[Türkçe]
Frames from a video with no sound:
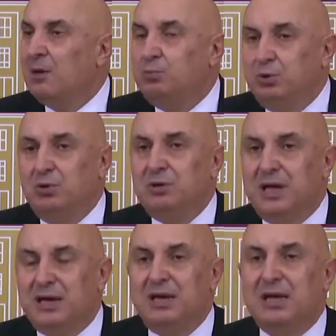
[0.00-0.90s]
Bunun
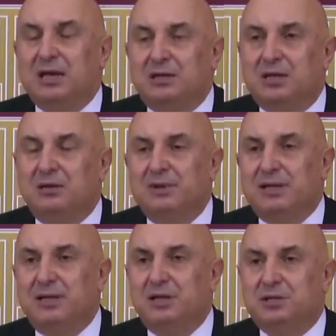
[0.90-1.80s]
yerine
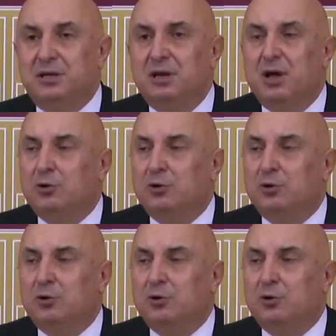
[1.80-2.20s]
getirilmesi için